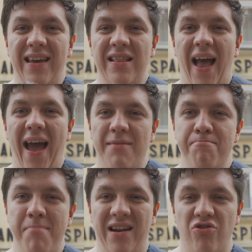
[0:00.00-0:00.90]
in
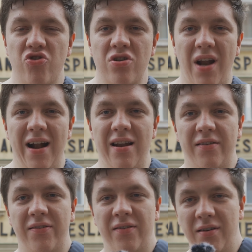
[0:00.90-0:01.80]
einem Menschen
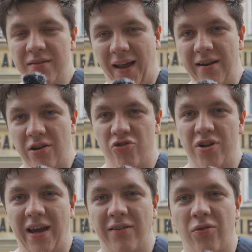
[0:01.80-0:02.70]
alles drinnen
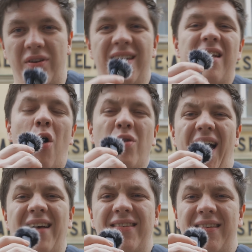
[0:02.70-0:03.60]
steckt. Und genau
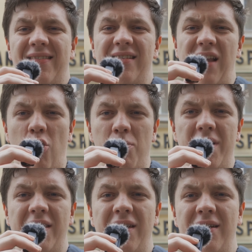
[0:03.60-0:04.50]
das ist, glaube
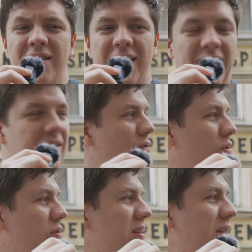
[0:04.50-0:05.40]
ich, die
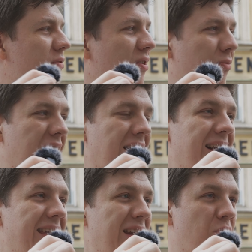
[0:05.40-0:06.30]
Richtung, die ich auf diesem Kanal
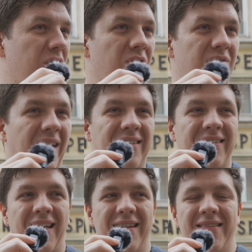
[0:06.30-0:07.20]
gehen möchte. Und das
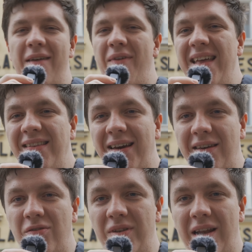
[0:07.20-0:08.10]
ist eine sehr weite
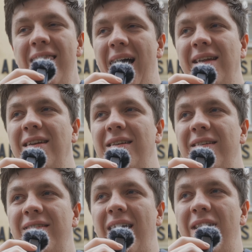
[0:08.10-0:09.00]
Richtung, denn Lernen
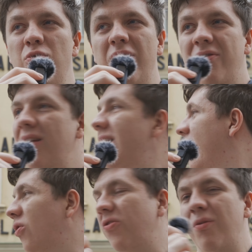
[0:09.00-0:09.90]
ist ungefähr der
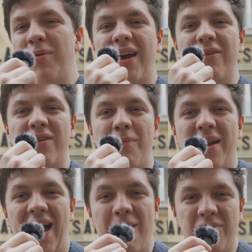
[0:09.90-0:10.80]
größte Begriff, den
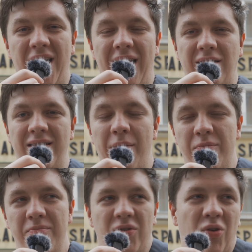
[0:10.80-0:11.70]
man haben kann, der
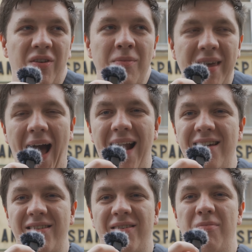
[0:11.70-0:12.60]
so ziemlich
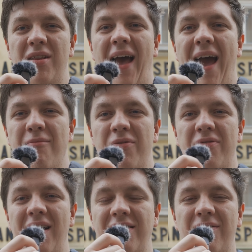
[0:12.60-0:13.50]
alles mit einem
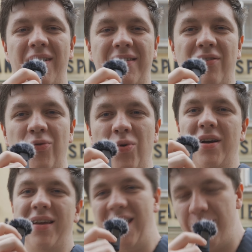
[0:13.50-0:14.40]
befasst, was es nur
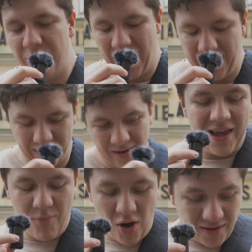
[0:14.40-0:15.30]
geben kann.
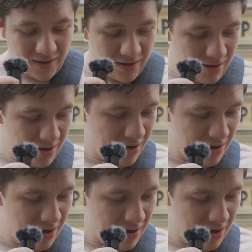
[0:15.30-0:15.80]
Ich möchte